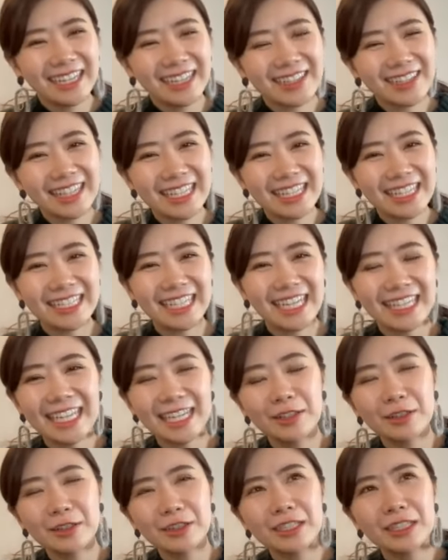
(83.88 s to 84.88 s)
有点像
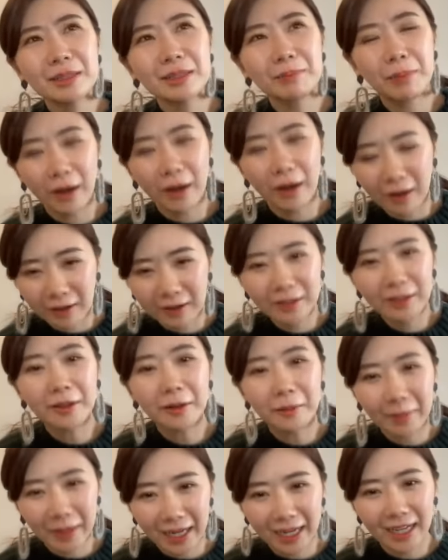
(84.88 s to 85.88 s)
大家都是朋
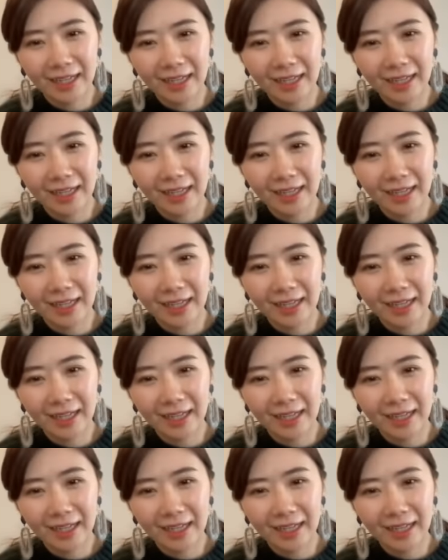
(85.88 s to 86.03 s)
友吧？